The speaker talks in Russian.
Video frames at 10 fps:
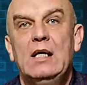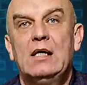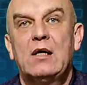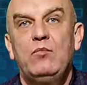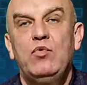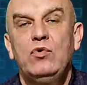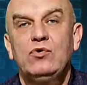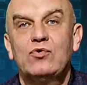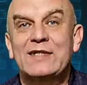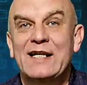
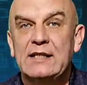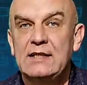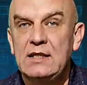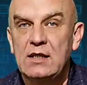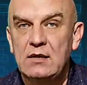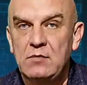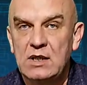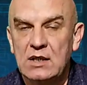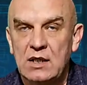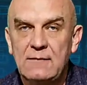работу с картиной
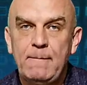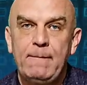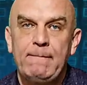мира,